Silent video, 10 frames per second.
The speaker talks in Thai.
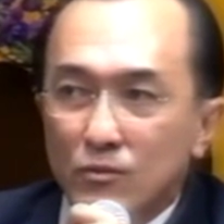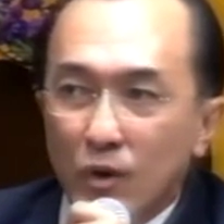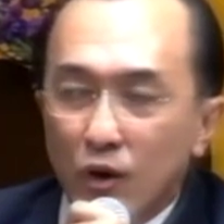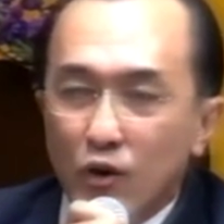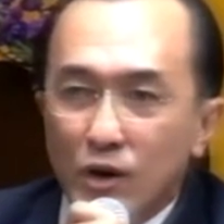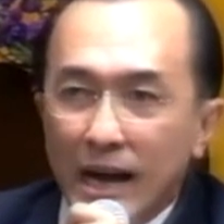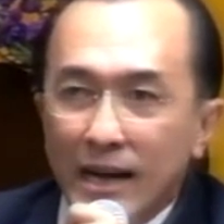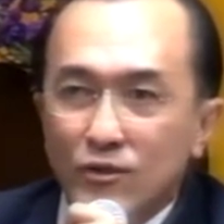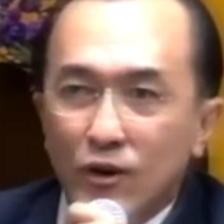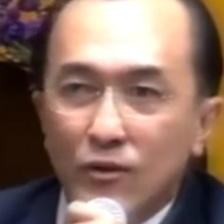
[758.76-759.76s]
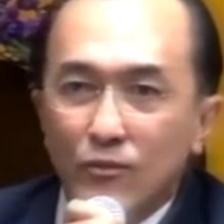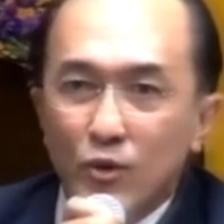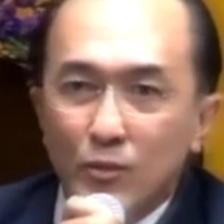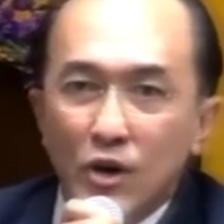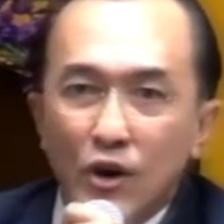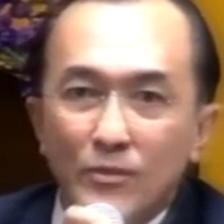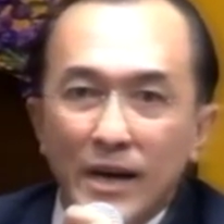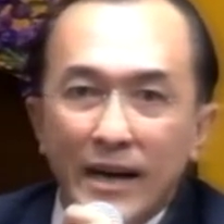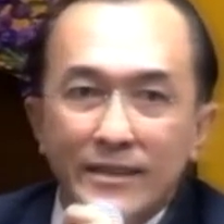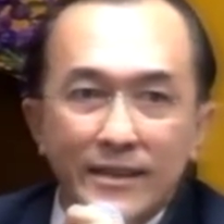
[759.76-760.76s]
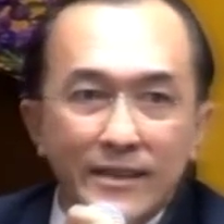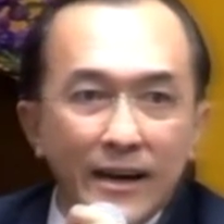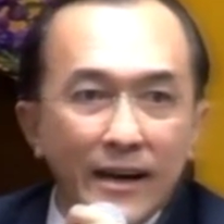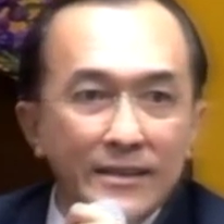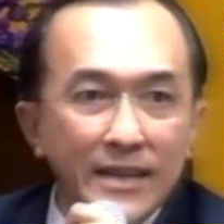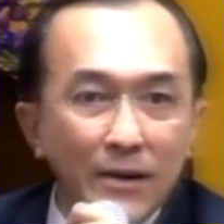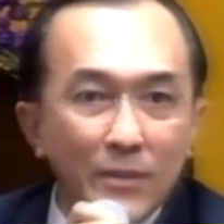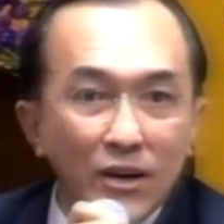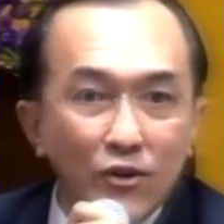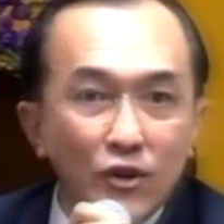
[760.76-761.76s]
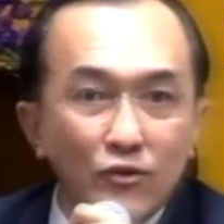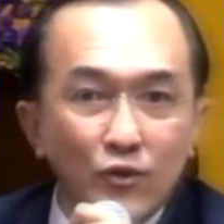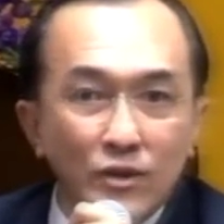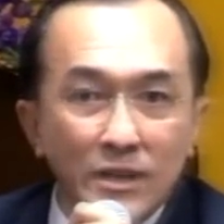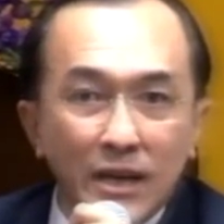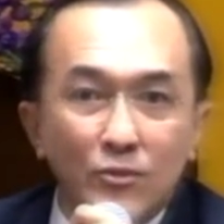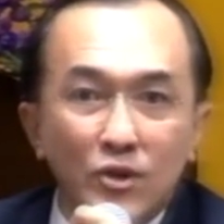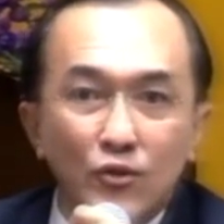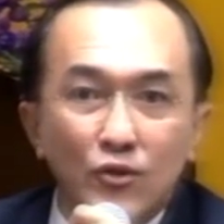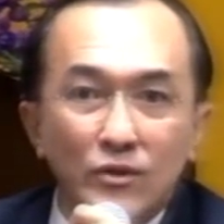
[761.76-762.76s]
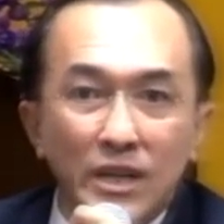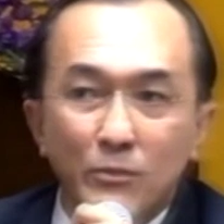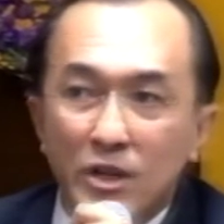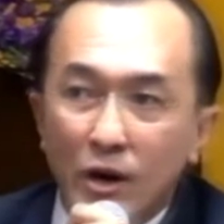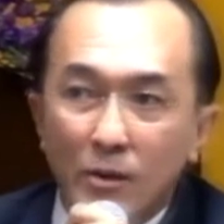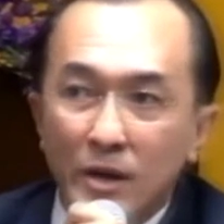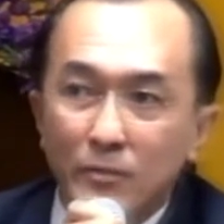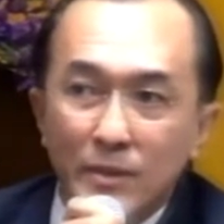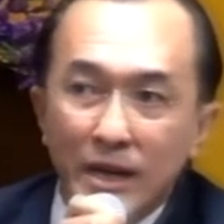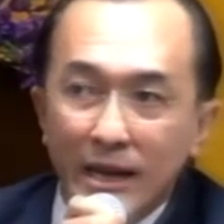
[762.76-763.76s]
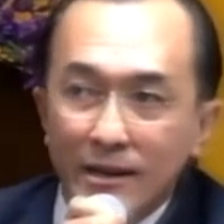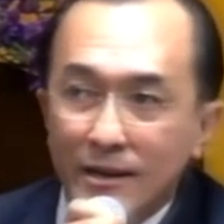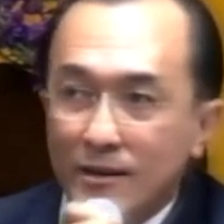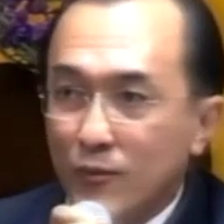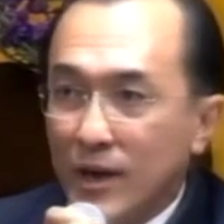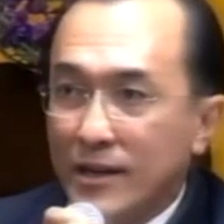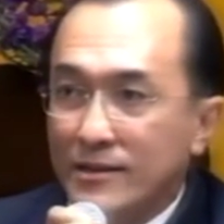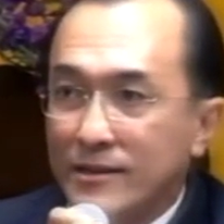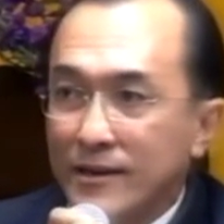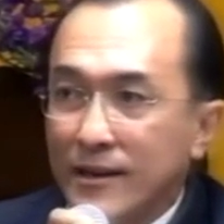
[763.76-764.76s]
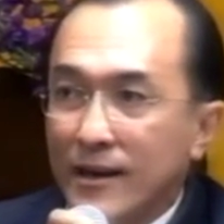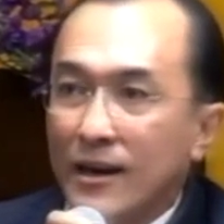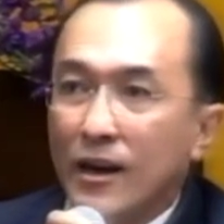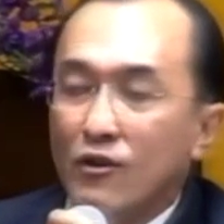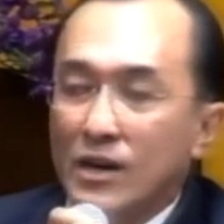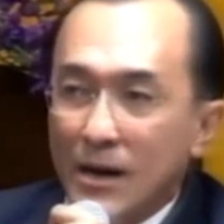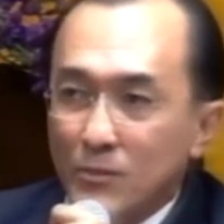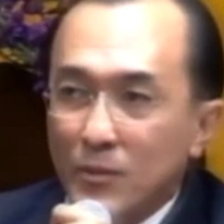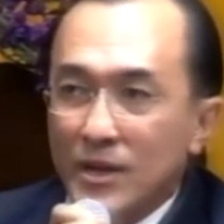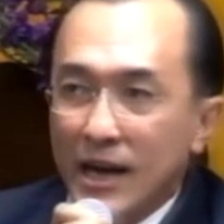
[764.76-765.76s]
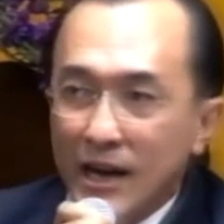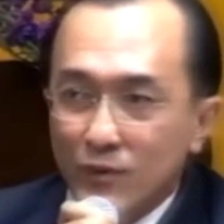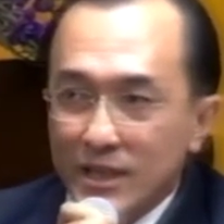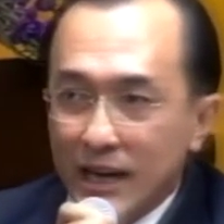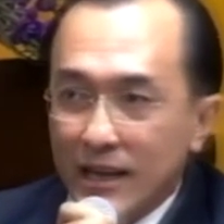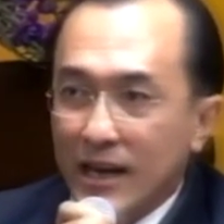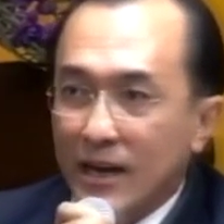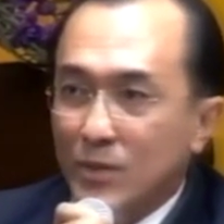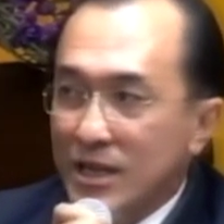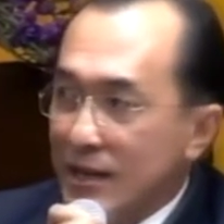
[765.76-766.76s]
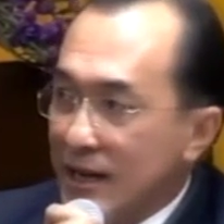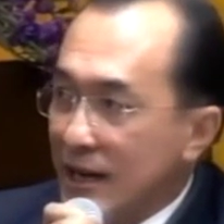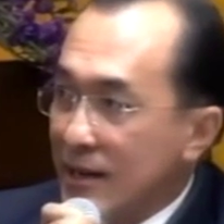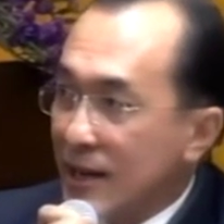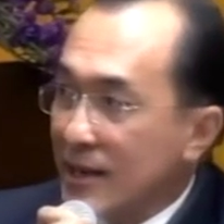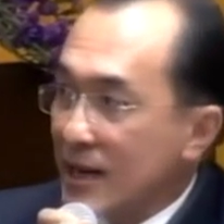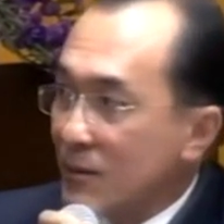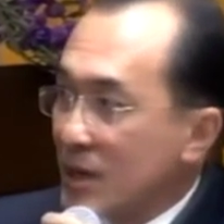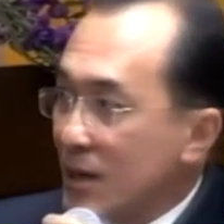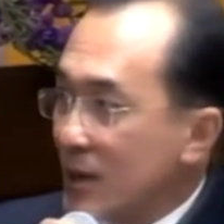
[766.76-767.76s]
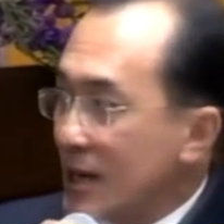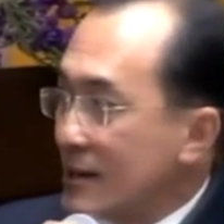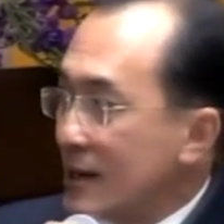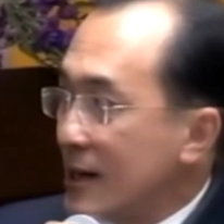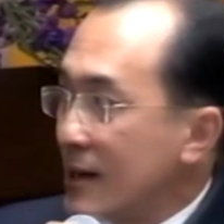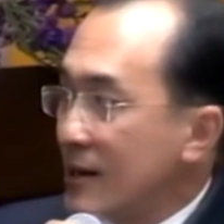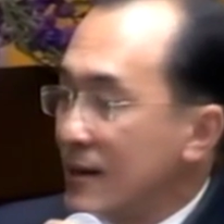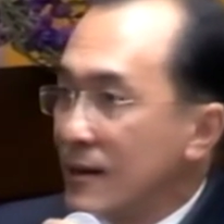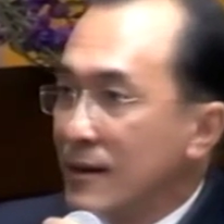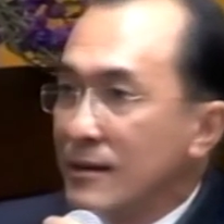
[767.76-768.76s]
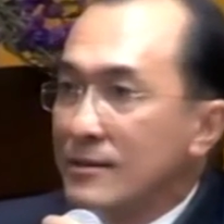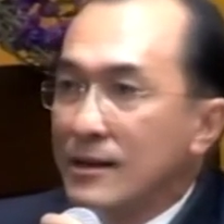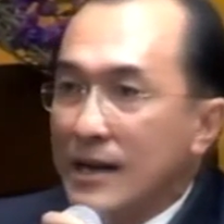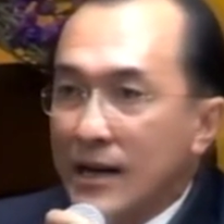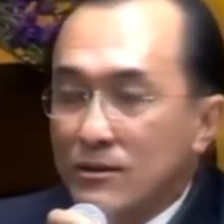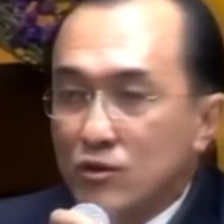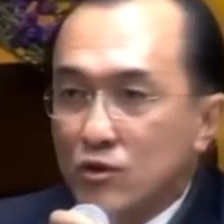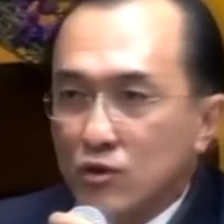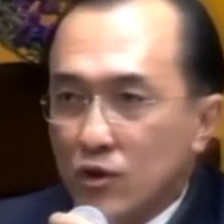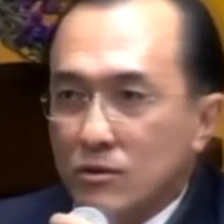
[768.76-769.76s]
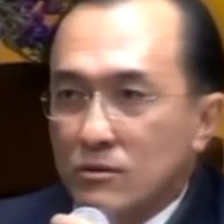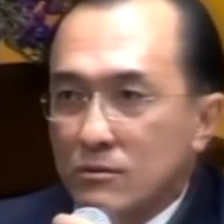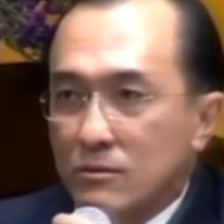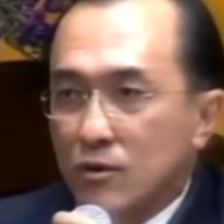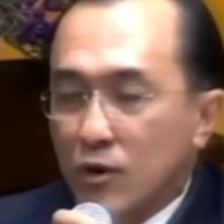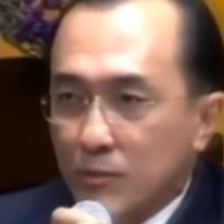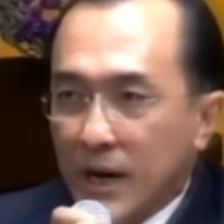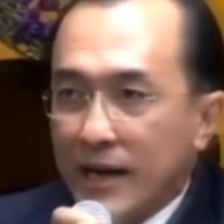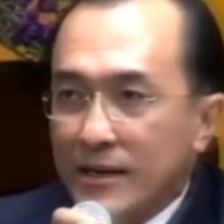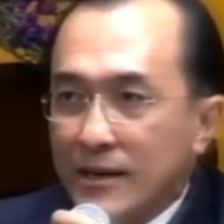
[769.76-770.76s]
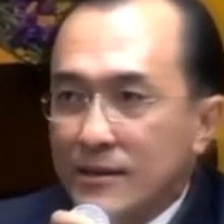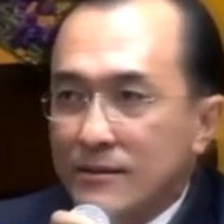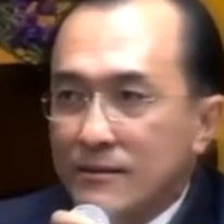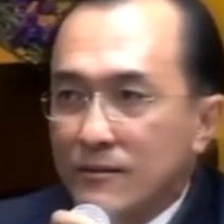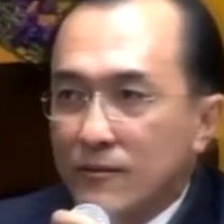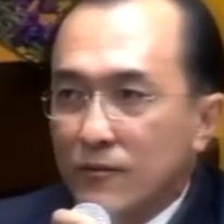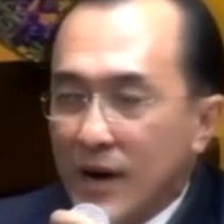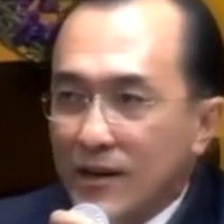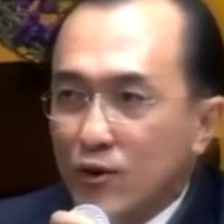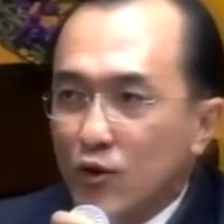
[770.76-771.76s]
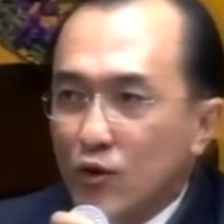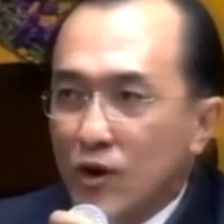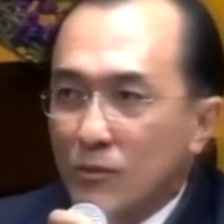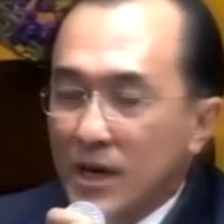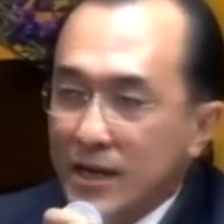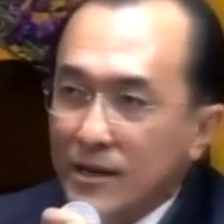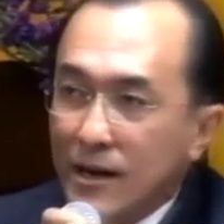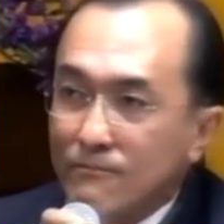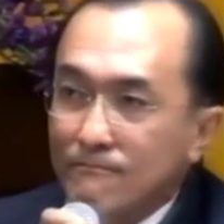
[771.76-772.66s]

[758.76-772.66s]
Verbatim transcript: โอกาสของผู้ประกอบการที่จะสามารถลดต้นทุนเซฟต้นทุนที่ไม่ต้องเอาไปให้เกิดเวส แล้วกลับมาเป็นงานวิจัยงานพัฒนางานขับเคลื่อนไปข้างหน้า ซึ่งการจดกฎหมายนั้น ฟังดูก็เหมือนกับ